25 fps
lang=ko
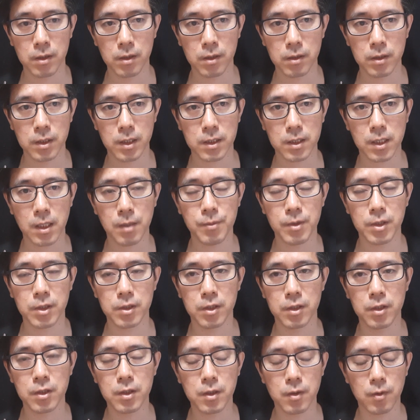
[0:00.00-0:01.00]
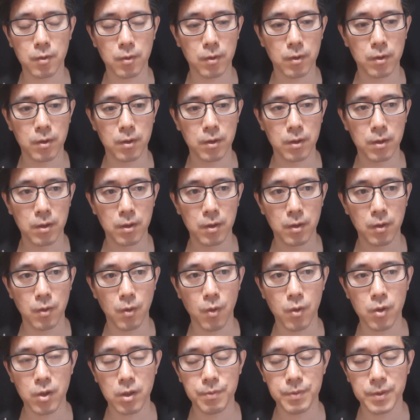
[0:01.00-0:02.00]
그냥 3억은 있는 거고
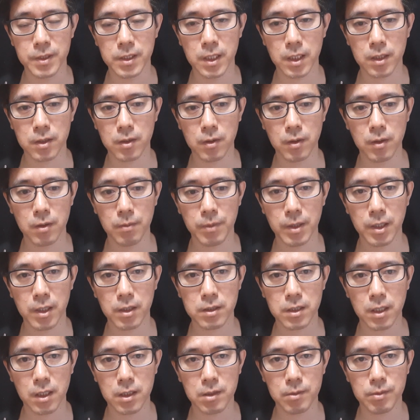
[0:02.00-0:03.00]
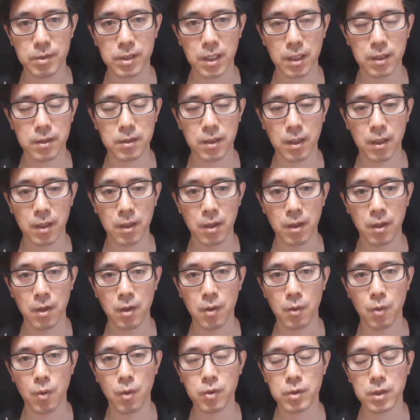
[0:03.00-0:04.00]
5억을 빚내서 8억짜리 집을 사는데
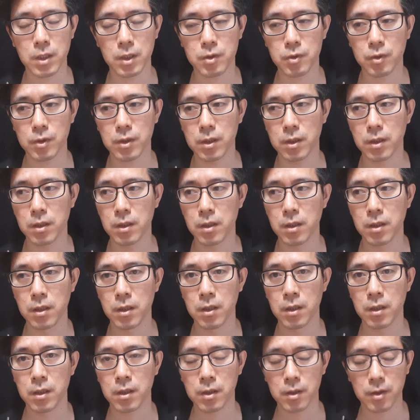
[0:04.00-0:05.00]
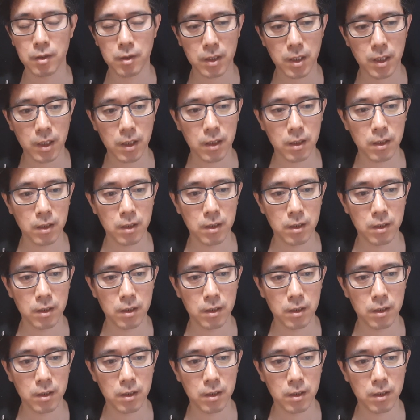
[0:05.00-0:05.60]
5억 대출을 그렇게